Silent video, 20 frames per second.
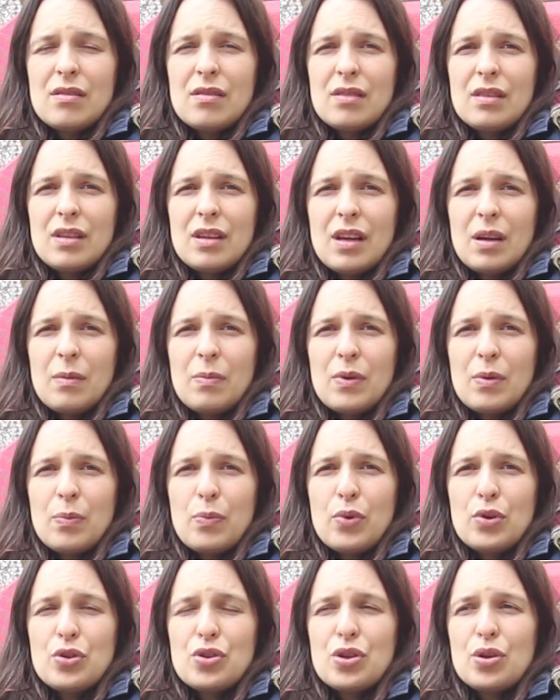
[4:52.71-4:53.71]
это как бы
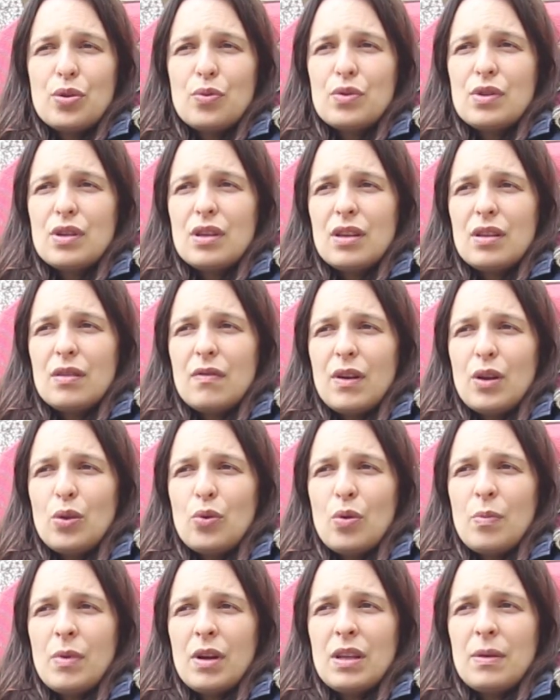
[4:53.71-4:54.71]
рабочие люди, и два
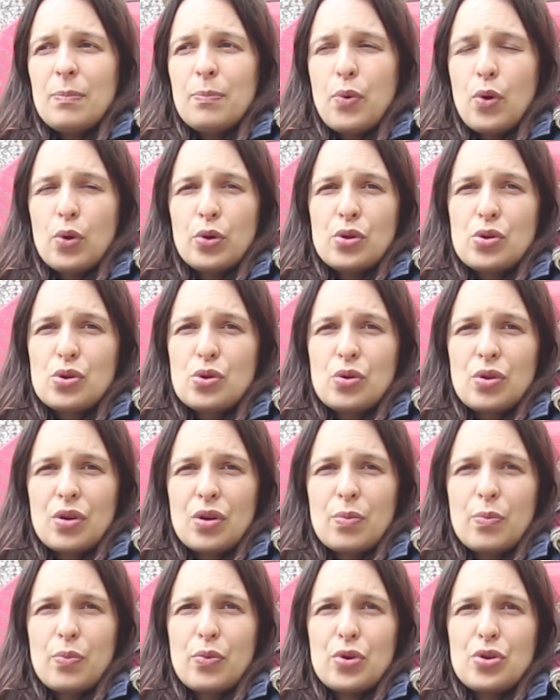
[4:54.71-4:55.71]
дома они полностью не
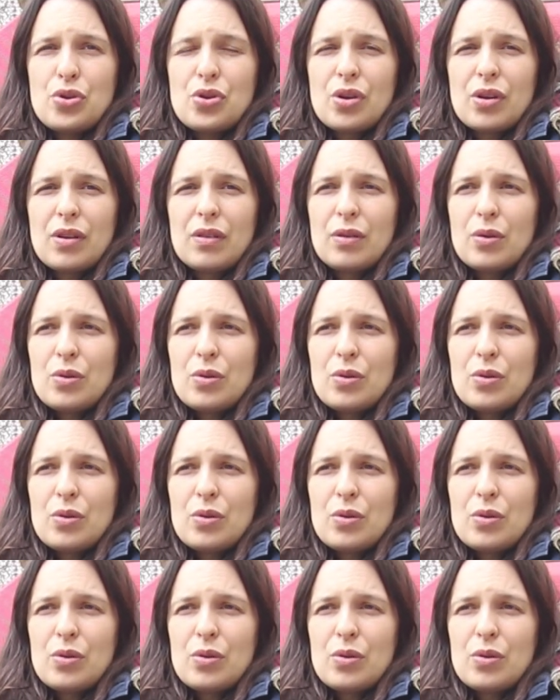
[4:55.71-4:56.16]
рабочие.